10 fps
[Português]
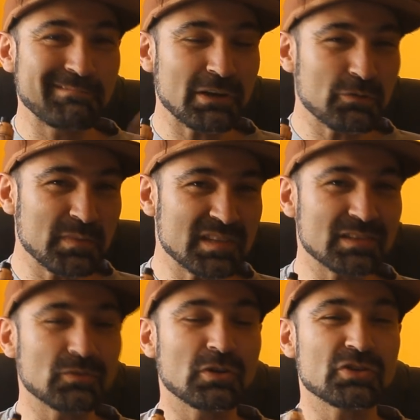
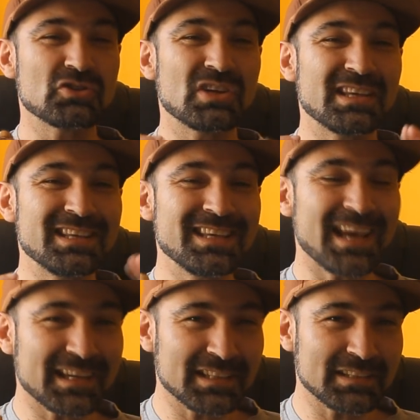claromizadores
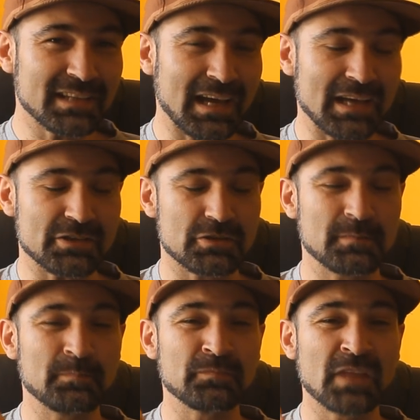e
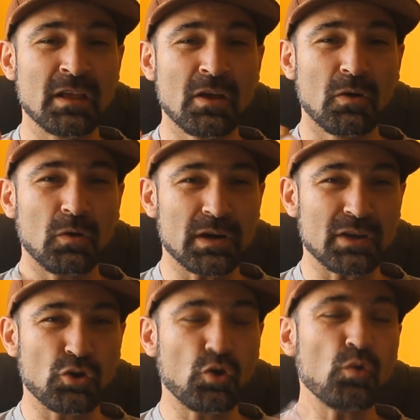RDTAs.
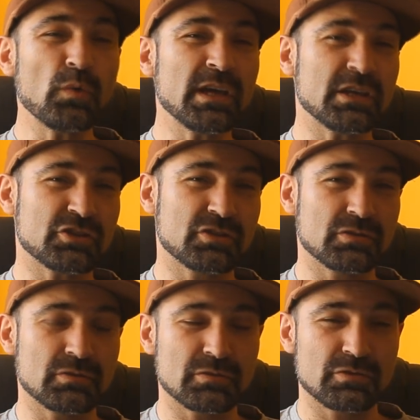Ora, com
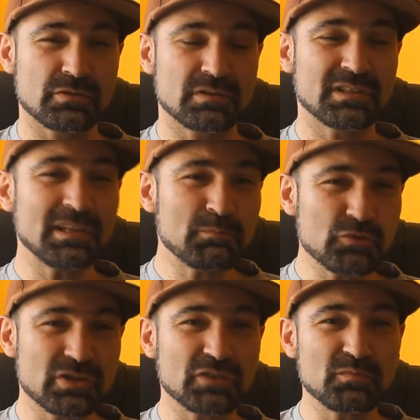estes
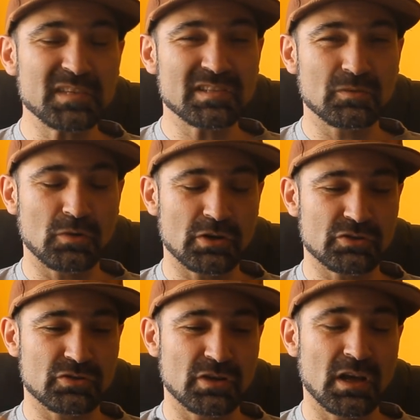tipos de
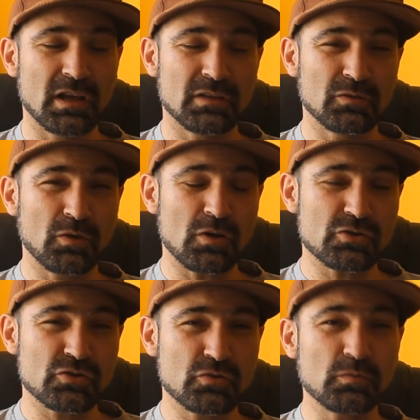atomizadores,
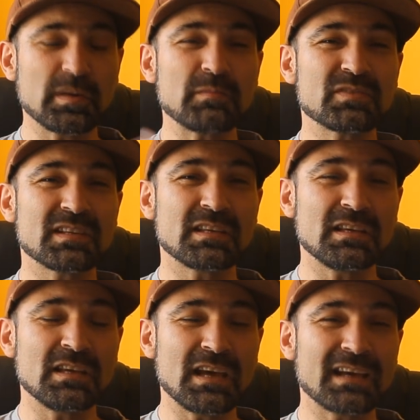nós cobrimos
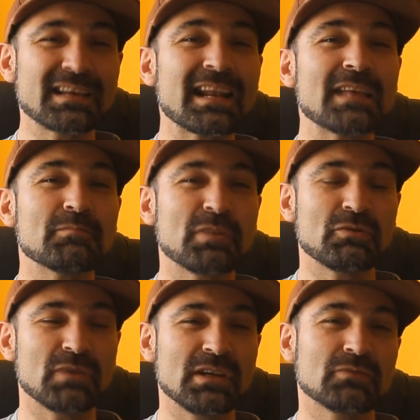aqui a grande
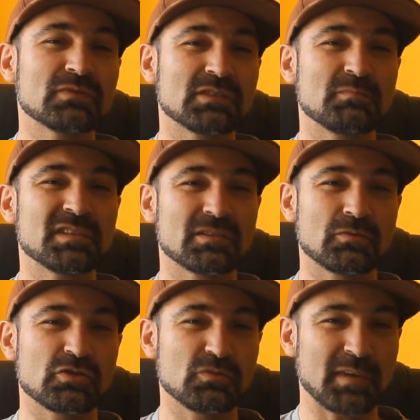maioria dos
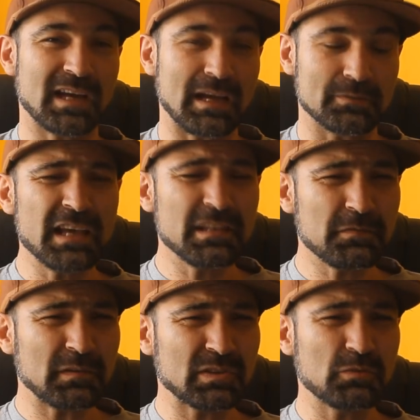atomizadores no mercado. Ainda
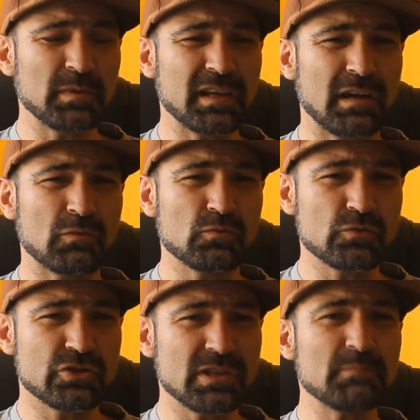falta cobrir
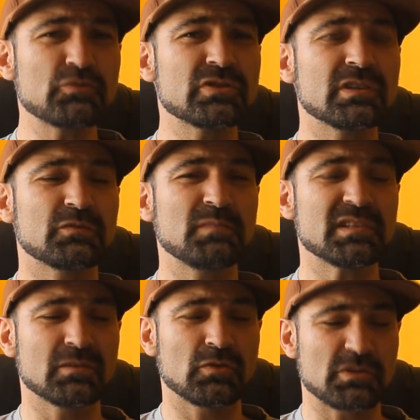alguns tipos de
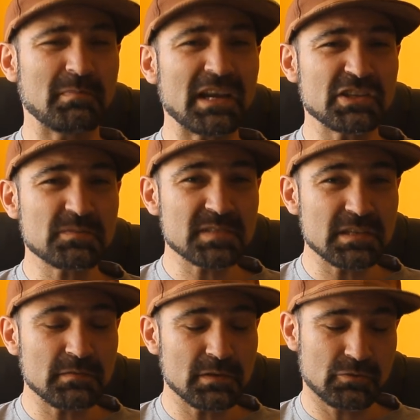atomizadores mais
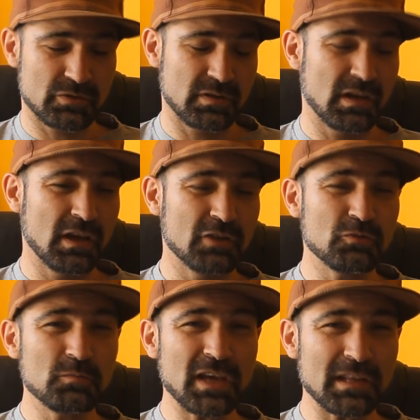específicos,
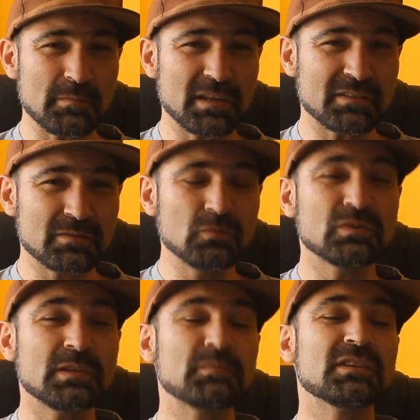nomeadamente
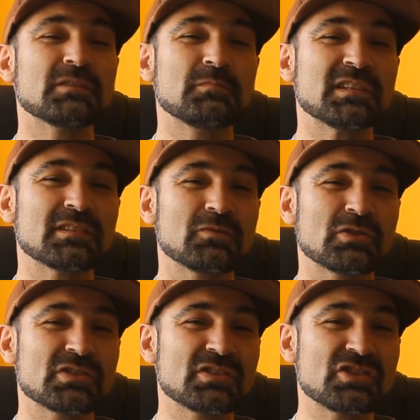um tipo de
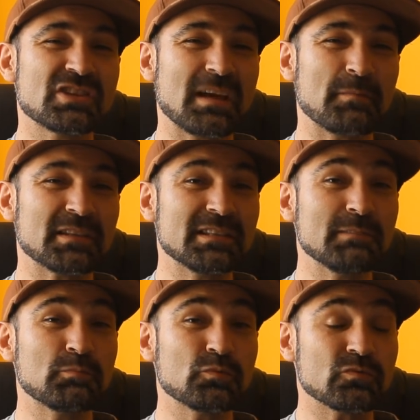atomizadores que se chama
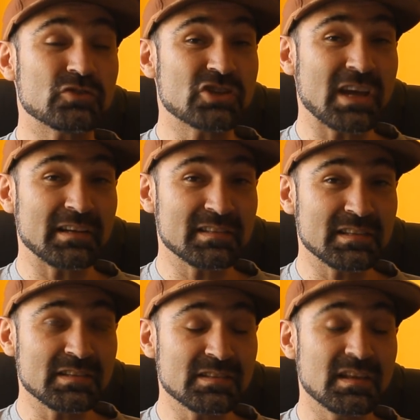tipo
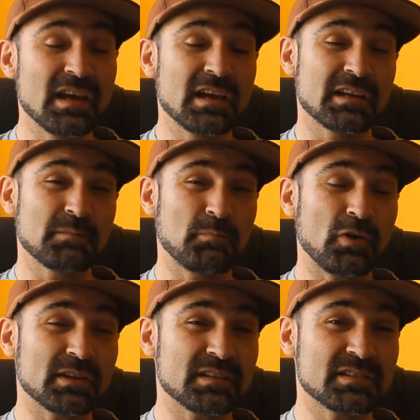Genesis, que
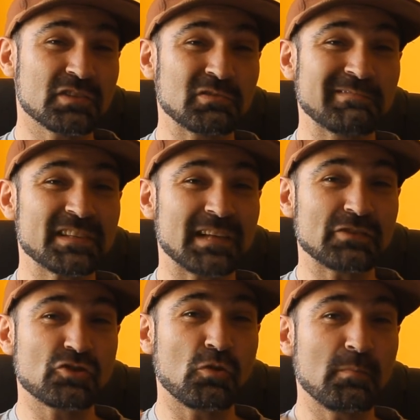podem ser
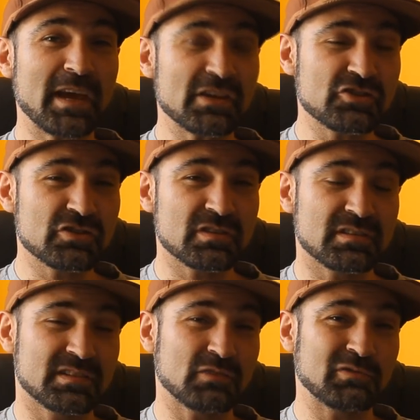utilizados com
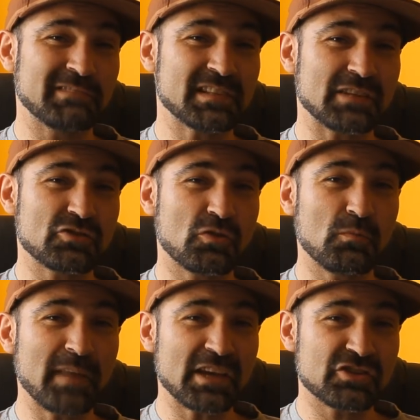mesh, são utilizados
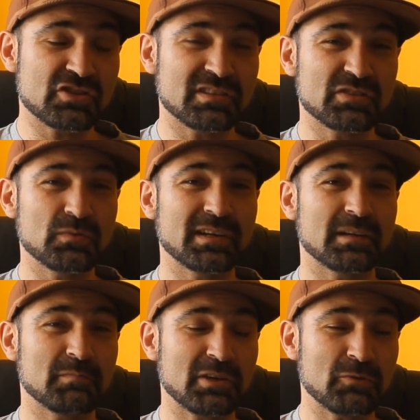com mesh na sua
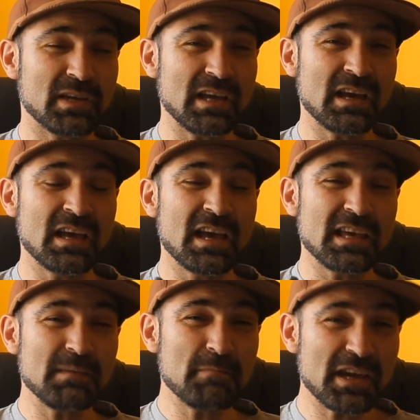grande maioria,
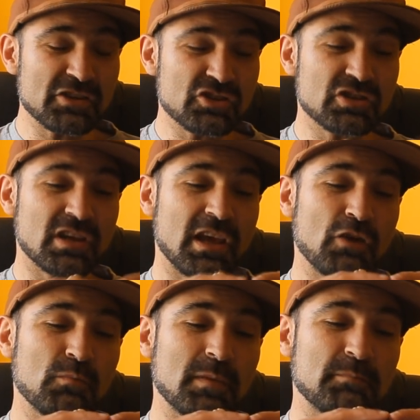e mesh
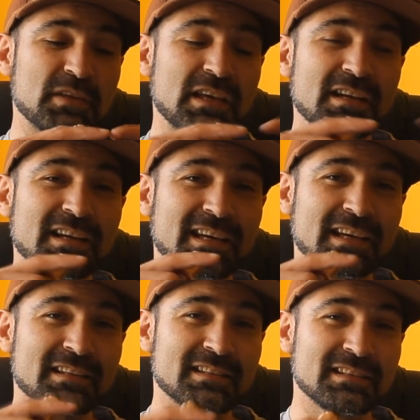é uma pequena
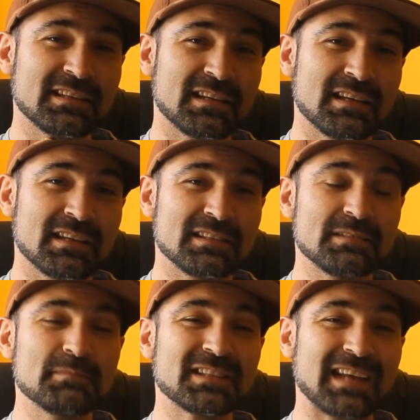rede
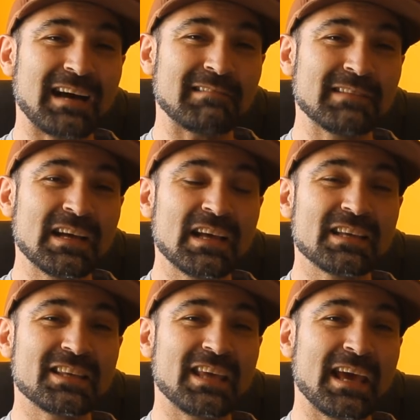de metal
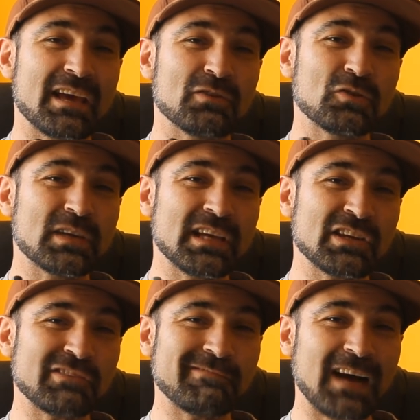que é
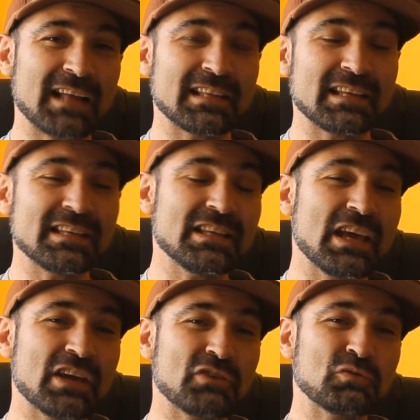enrolada
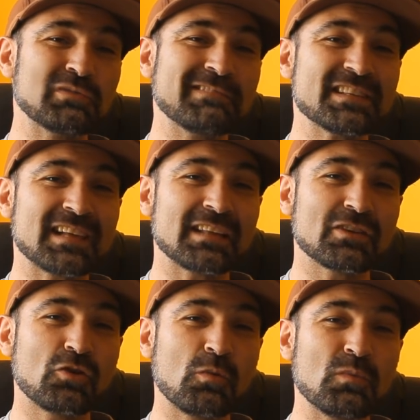e é
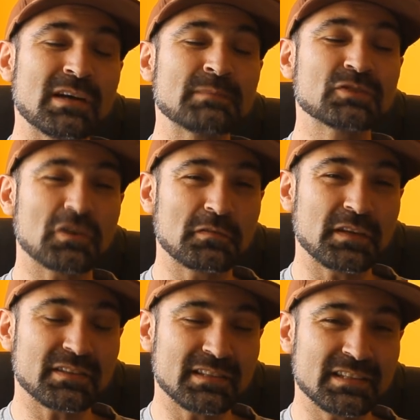utilizada como
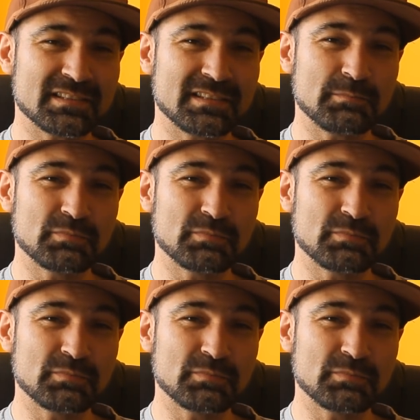absorvente nesse